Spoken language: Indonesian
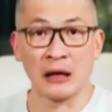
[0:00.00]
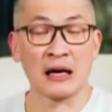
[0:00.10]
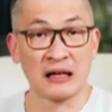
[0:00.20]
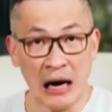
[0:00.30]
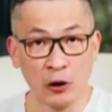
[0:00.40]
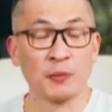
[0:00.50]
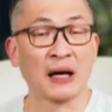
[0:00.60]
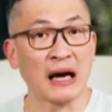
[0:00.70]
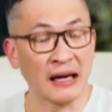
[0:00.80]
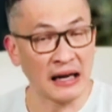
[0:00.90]
Karena Daud
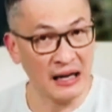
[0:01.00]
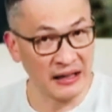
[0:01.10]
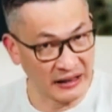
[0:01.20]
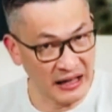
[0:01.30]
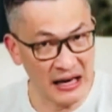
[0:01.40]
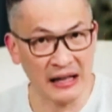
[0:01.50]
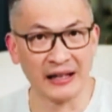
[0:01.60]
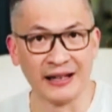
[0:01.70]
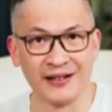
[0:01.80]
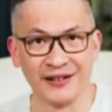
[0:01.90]
berkali-kali
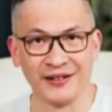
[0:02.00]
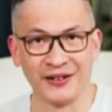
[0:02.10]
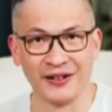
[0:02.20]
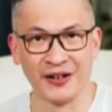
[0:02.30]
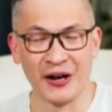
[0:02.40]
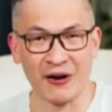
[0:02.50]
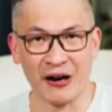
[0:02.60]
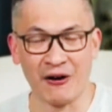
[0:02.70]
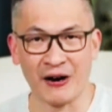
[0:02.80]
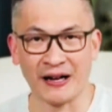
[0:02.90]
dikhianati oleh
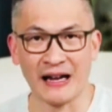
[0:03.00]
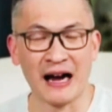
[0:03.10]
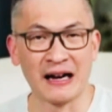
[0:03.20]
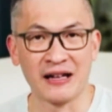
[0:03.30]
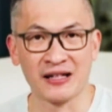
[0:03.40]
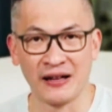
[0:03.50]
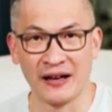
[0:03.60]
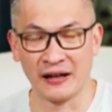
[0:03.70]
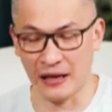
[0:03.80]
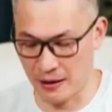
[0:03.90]
orang-orang yang ada di
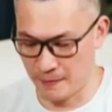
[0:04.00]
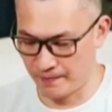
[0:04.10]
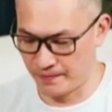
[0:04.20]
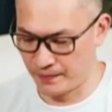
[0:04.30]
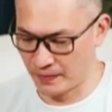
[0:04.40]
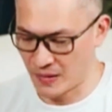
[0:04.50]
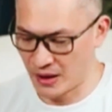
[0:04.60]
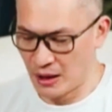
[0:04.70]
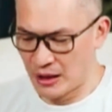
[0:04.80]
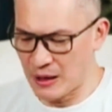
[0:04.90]
sekelilingnya.
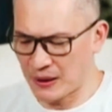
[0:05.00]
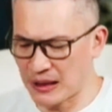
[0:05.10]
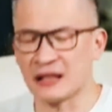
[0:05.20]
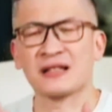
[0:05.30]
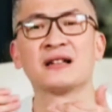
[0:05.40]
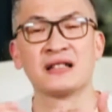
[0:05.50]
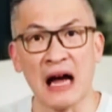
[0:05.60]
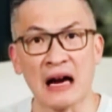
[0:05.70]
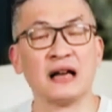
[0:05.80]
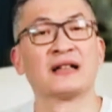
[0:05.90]
Dia berkata,
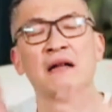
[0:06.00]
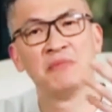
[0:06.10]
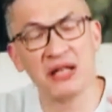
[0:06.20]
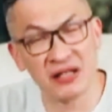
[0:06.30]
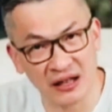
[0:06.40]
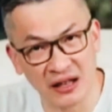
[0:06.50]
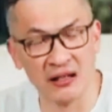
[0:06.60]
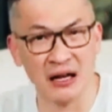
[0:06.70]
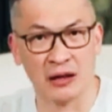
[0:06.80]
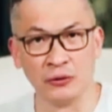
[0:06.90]
sengsara dan
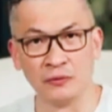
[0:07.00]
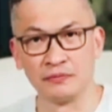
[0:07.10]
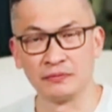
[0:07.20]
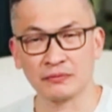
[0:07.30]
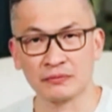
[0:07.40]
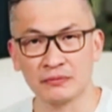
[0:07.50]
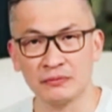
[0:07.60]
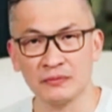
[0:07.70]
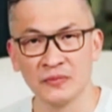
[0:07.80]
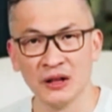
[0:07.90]
miskin aku.
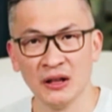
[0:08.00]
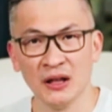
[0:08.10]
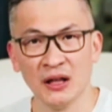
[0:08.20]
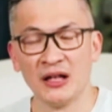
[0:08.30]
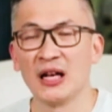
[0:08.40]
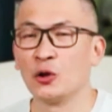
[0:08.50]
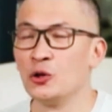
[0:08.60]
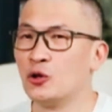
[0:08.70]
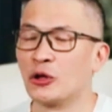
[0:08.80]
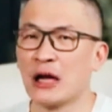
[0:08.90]
Dia
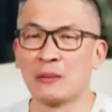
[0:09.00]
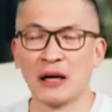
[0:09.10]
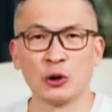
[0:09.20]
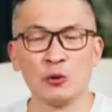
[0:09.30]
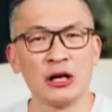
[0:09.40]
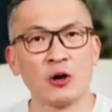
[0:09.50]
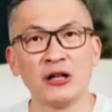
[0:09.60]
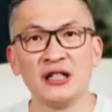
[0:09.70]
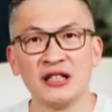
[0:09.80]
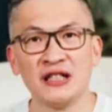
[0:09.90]
tunjukkan kepada Tuhan
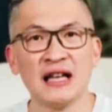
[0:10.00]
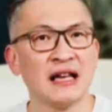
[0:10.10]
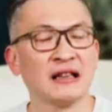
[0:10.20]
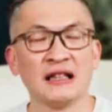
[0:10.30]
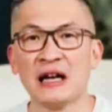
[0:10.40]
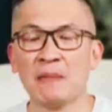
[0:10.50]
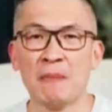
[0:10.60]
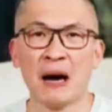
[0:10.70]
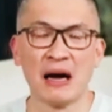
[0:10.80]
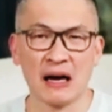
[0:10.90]
kondisinya yang tidak
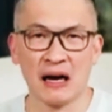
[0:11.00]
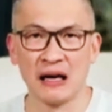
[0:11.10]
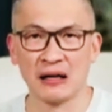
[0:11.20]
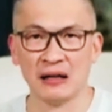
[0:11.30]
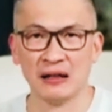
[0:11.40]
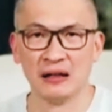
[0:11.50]
membanggakan.